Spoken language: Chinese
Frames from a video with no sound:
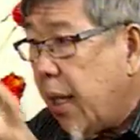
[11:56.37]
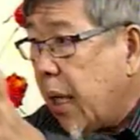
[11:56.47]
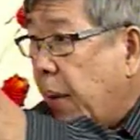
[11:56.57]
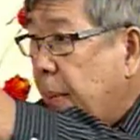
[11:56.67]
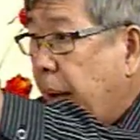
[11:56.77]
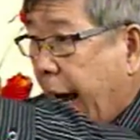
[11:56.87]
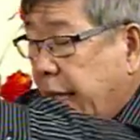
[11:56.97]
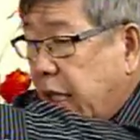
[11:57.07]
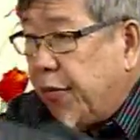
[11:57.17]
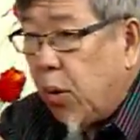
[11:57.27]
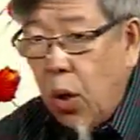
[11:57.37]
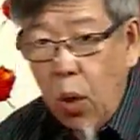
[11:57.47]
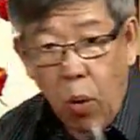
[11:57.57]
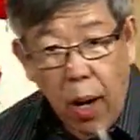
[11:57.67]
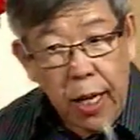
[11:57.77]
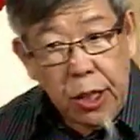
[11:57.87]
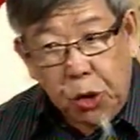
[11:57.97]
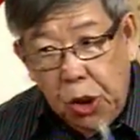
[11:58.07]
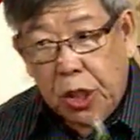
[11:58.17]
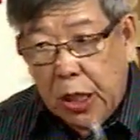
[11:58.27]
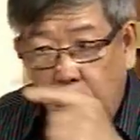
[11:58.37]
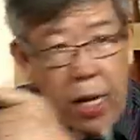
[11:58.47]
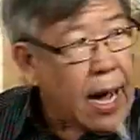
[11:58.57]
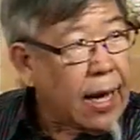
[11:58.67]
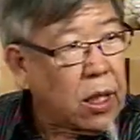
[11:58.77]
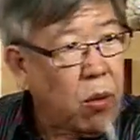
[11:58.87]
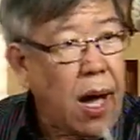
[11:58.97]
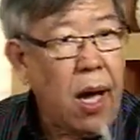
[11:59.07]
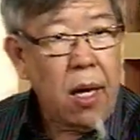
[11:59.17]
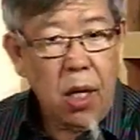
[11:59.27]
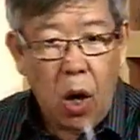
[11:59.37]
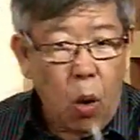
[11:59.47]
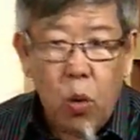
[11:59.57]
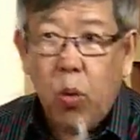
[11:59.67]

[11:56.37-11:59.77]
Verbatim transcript: 那么马来政府华人继续对抗的话，后